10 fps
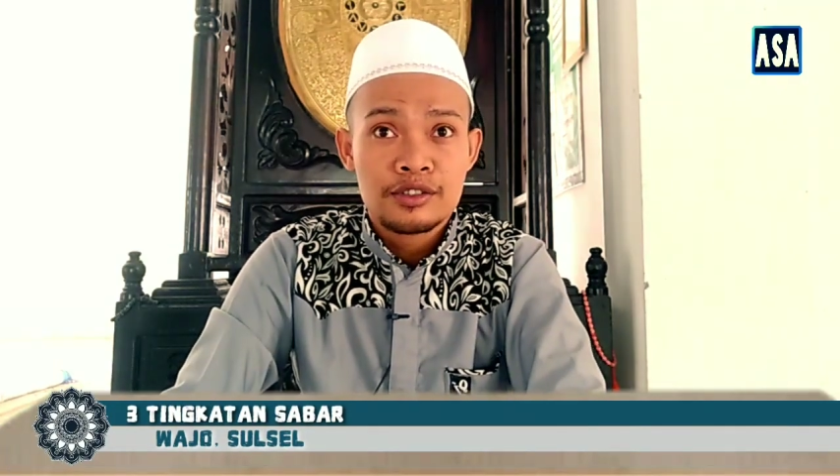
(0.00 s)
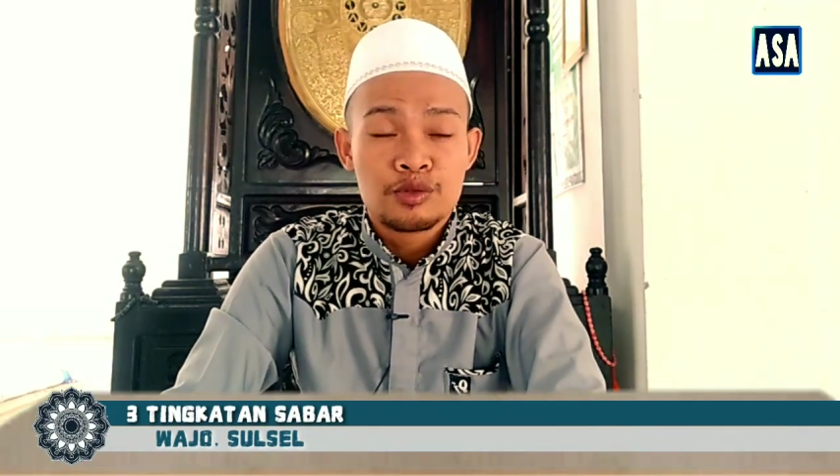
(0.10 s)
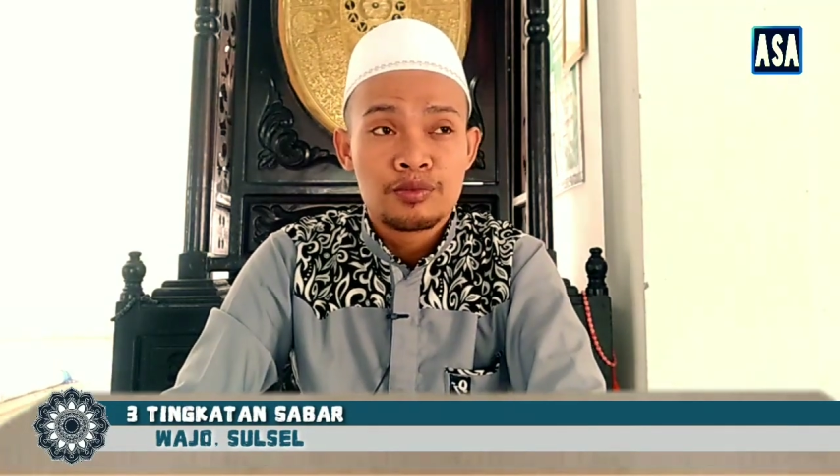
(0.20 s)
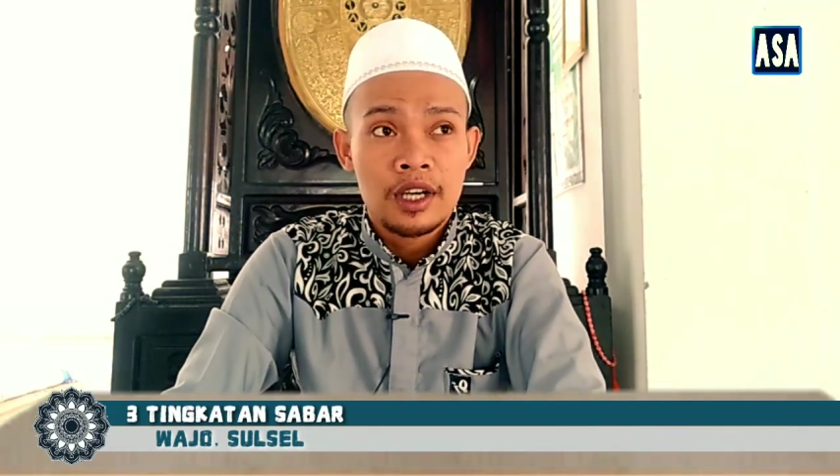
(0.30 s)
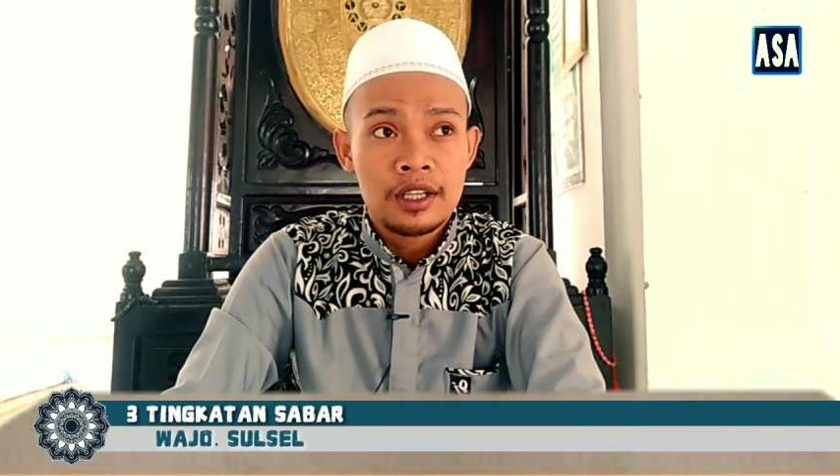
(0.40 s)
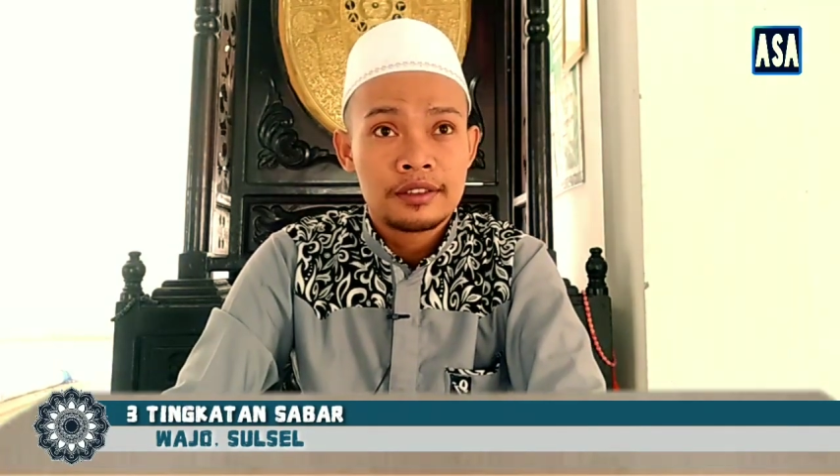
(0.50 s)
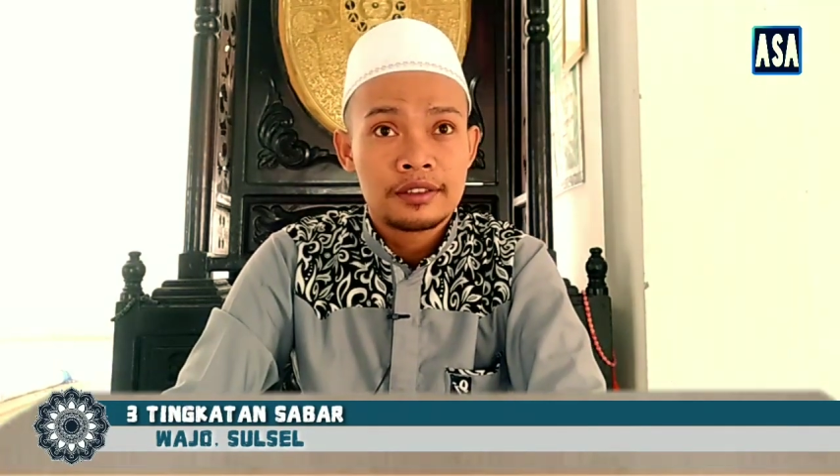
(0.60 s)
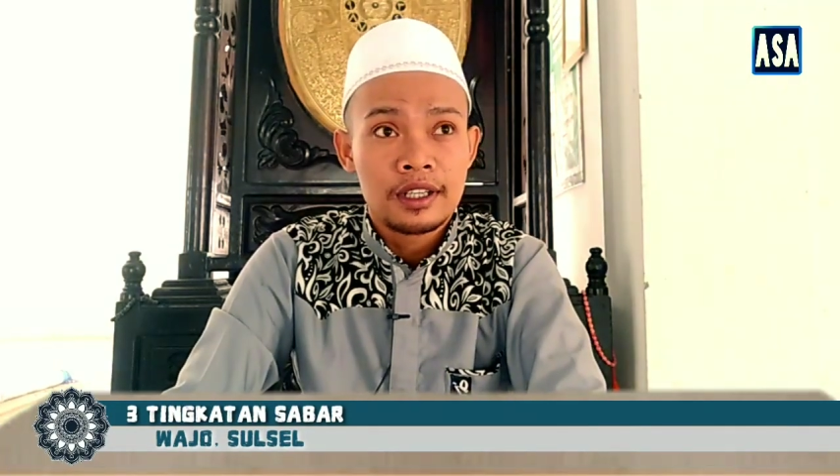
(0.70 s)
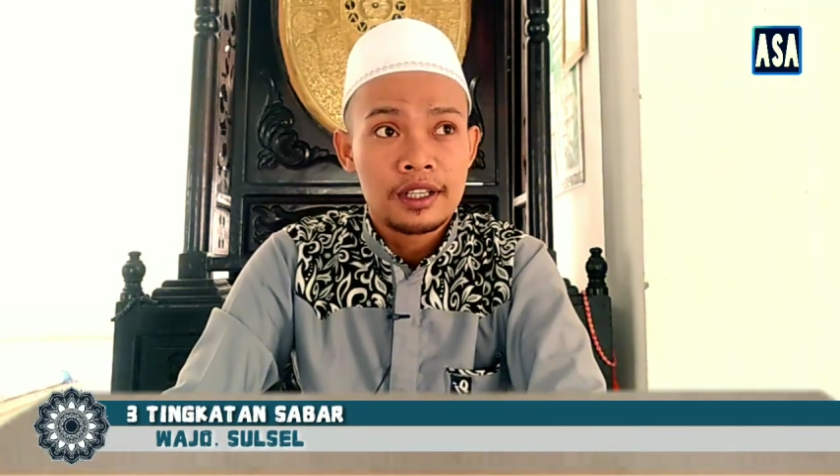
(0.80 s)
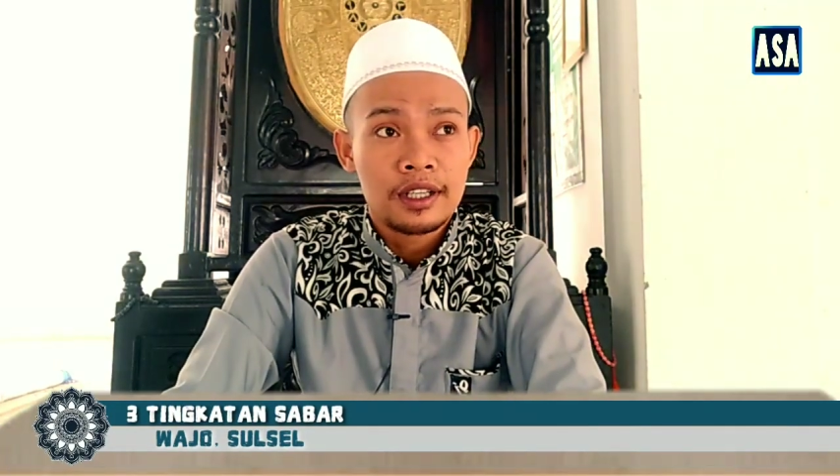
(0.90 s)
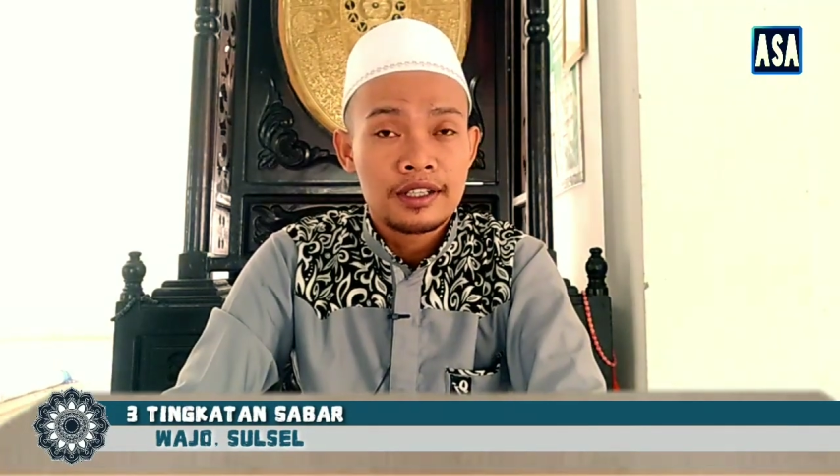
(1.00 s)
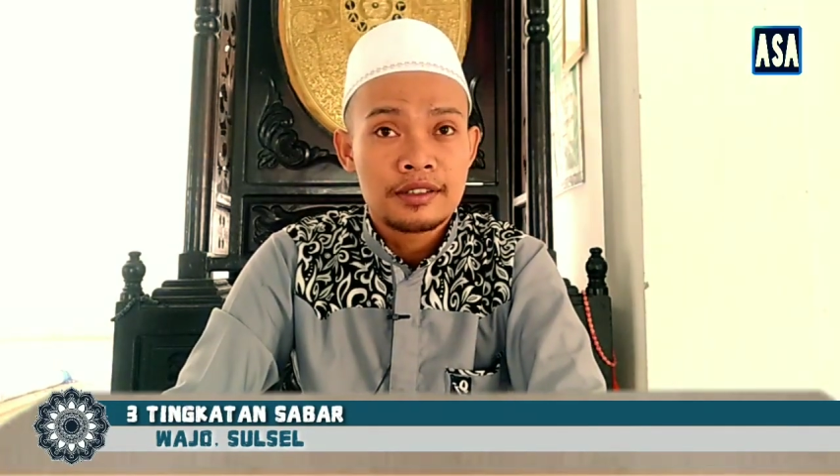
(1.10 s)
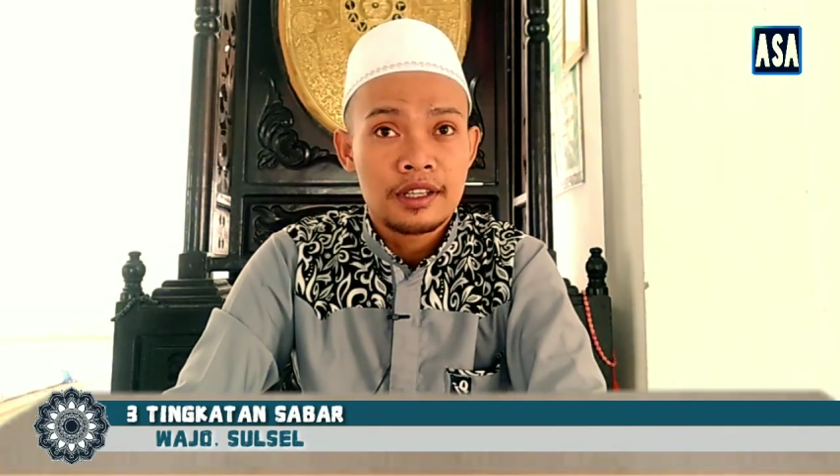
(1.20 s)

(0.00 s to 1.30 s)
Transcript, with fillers: Jumat tanggal